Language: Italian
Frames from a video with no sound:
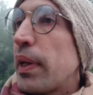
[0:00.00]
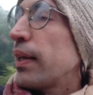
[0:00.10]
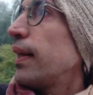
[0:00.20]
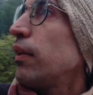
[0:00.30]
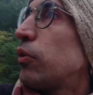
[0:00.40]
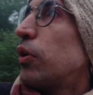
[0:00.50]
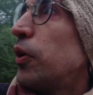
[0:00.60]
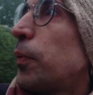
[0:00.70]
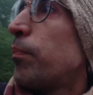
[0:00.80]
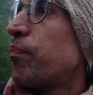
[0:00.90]
perché tanto
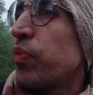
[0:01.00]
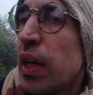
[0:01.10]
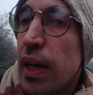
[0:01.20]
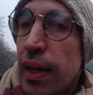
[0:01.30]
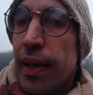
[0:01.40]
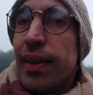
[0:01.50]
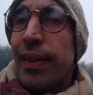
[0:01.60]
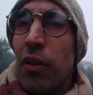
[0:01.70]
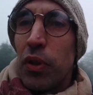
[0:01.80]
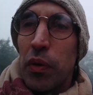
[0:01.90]
in
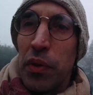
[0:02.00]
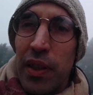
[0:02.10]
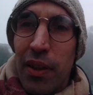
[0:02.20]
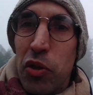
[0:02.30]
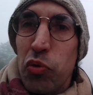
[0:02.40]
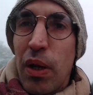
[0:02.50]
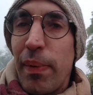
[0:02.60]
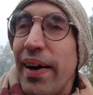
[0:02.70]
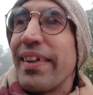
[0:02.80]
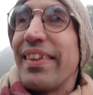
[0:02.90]
realtà non devo andare da nessuna
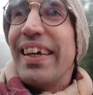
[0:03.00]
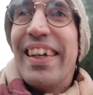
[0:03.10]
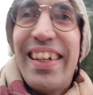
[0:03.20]
parte.